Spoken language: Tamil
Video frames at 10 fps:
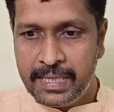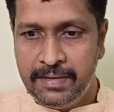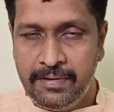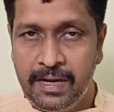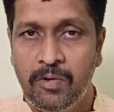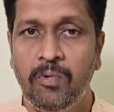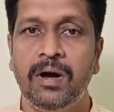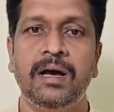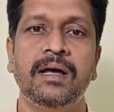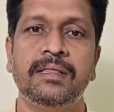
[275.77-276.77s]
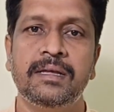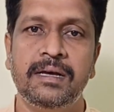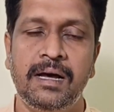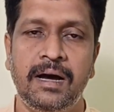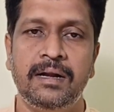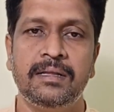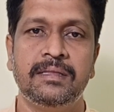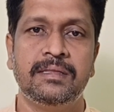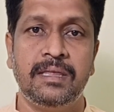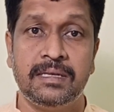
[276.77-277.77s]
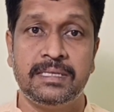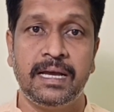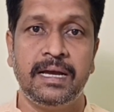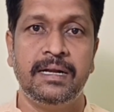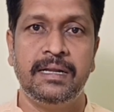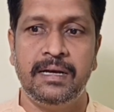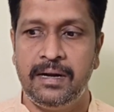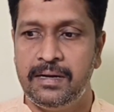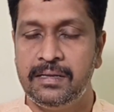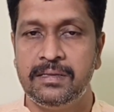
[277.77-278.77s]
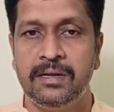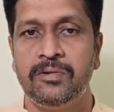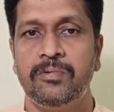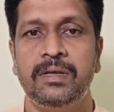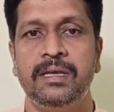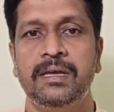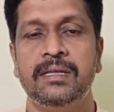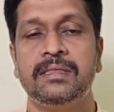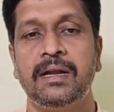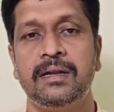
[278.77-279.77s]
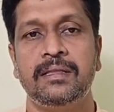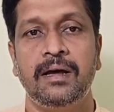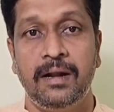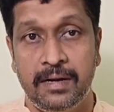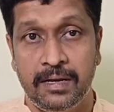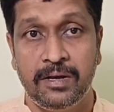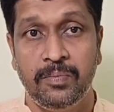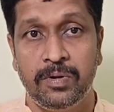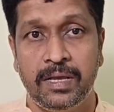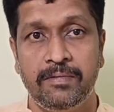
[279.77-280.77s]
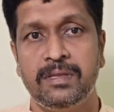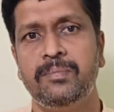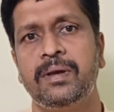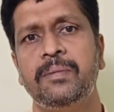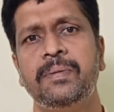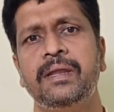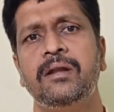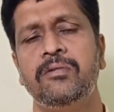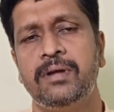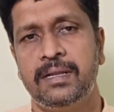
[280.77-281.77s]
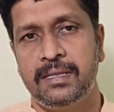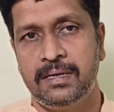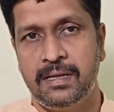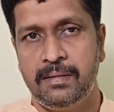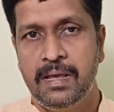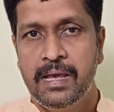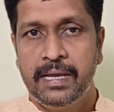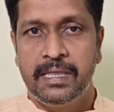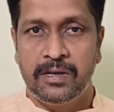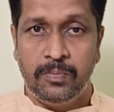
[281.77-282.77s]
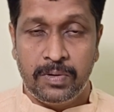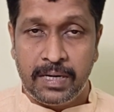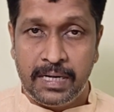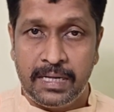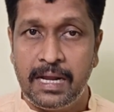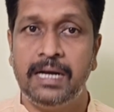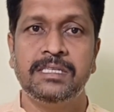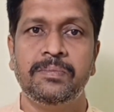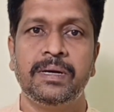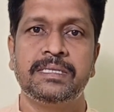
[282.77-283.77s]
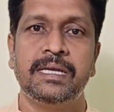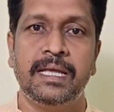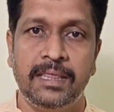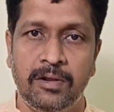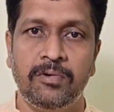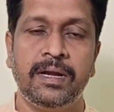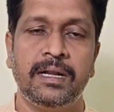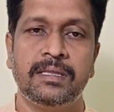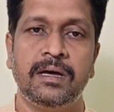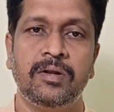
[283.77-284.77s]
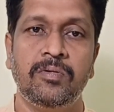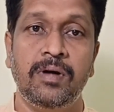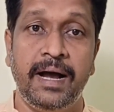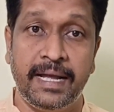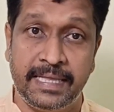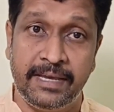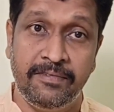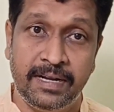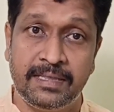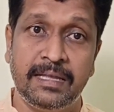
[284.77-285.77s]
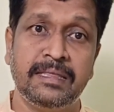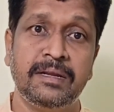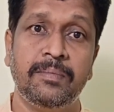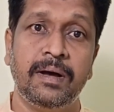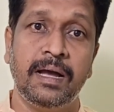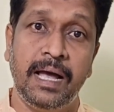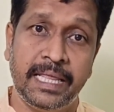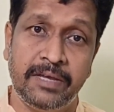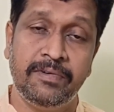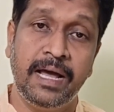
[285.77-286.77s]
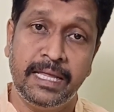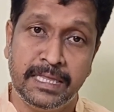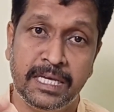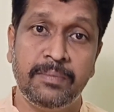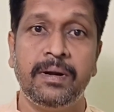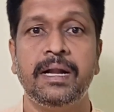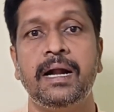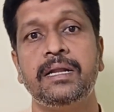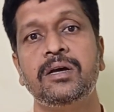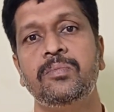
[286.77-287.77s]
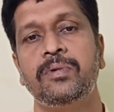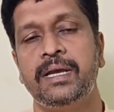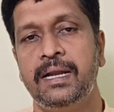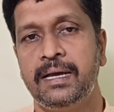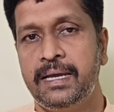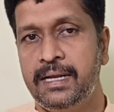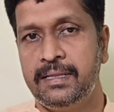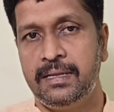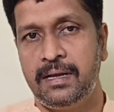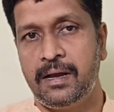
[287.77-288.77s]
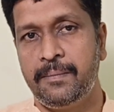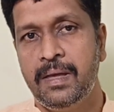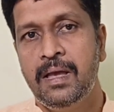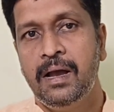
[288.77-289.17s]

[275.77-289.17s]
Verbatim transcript: பதவியில் உக்காந்த அடுத்த செகண்டு அடுத்த நொடியே தனது அடக்குமுறையை வந்து மிகப்பெரிய அளவுக்கு எடுத்துக்கிறார் இதுக்கு முன்னாடி ராஜபக்சே எந்த அளவுக்கு எடுத்தாரோ அதை விட தந்திரமாக அதை விட அதிகமான அடக்குமுறைகளை கையெடுத்திருக்காங்க